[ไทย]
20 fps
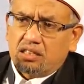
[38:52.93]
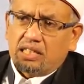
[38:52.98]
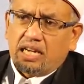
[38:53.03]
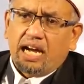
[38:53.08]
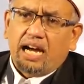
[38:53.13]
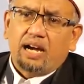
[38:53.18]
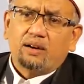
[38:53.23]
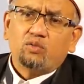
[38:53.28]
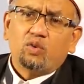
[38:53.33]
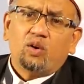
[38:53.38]

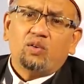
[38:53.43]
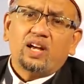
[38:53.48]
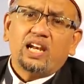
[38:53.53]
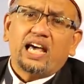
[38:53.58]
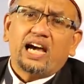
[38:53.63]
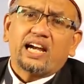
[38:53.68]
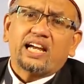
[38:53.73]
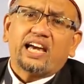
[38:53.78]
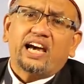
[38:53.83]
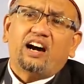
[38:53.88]
ถามว่าเว
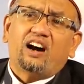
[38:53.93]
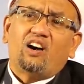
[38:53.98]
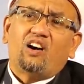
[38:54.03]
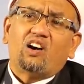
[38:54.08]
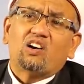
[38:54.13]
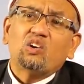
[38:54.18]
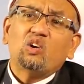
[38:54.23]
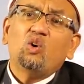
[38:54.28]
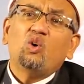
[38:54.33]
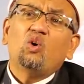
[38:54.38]
ลาแกอ
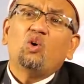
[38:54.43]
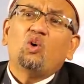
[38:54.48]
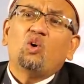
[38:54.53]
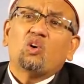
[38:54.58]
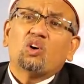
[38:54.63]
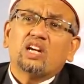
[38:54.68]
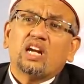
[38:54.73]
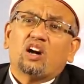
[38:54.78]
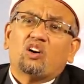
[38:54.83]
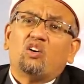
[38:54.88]
อกลู
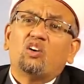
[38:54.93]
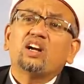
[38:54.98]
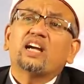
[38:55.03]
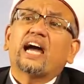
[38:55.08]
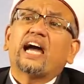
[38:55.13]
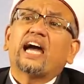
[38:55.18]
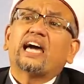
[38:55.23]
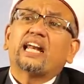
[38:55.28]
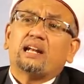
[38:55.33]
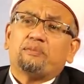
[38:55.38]
กนะของ
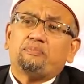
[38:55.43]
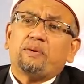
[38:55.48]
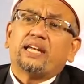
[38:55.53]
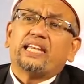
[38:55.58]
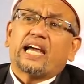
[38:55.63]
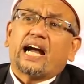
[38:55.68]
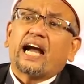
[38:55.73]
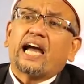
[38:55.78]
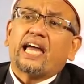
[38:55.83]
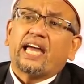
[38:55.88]
แกนะเป็น
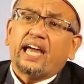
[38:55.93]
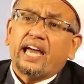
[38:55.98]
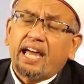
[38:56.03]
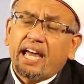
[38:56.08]
ยังไง